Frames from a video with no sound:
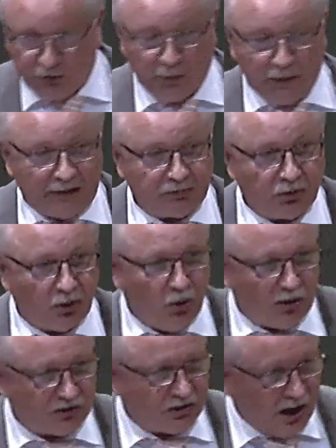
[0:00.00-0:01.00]
von einem
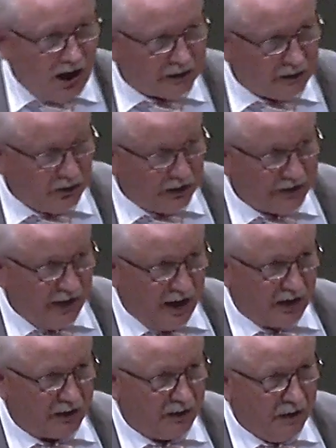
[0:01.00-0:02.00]
zoologischen Garten
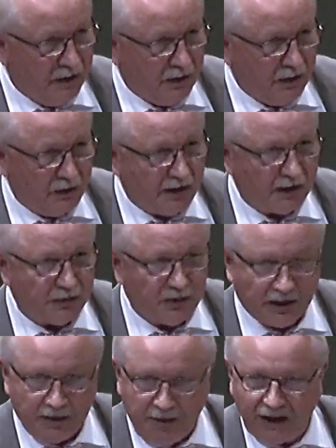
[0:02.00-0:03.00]
erzählt und nicht von der
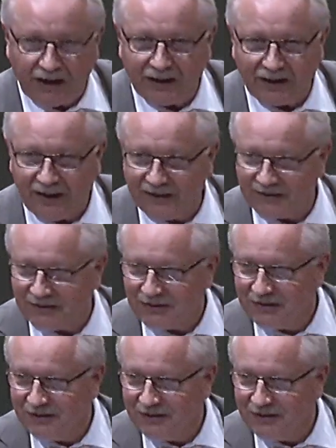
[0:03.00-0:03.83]
Gemeinde Jesu.